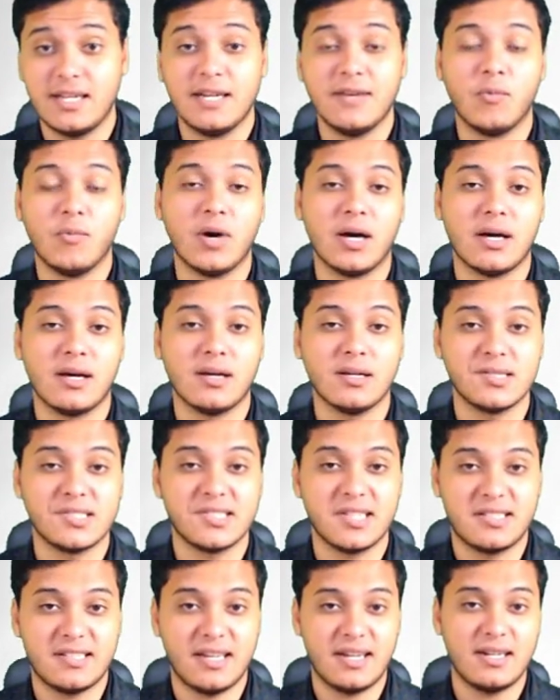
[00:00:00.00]

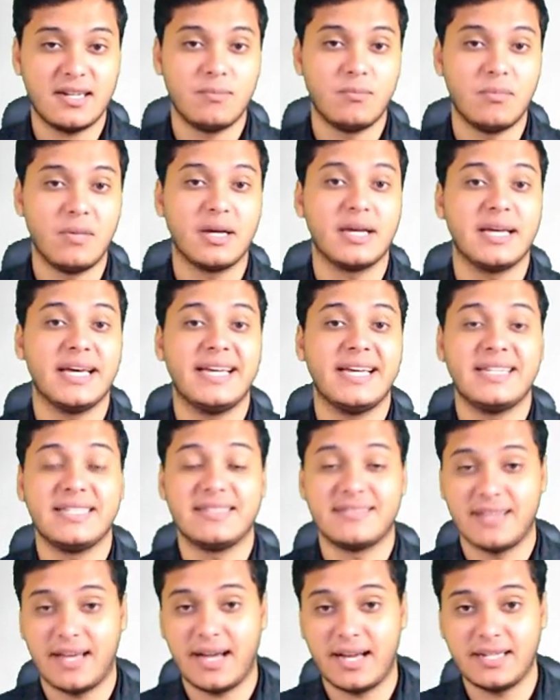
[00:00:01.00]
وخاصة مجال
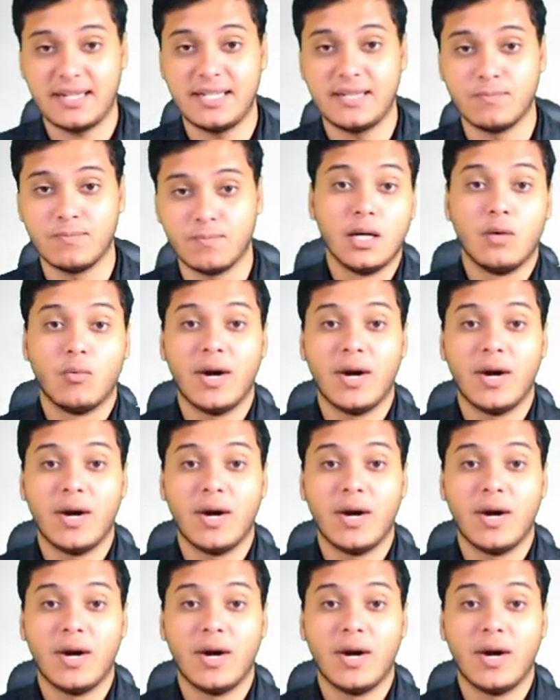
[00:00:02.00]
التعليم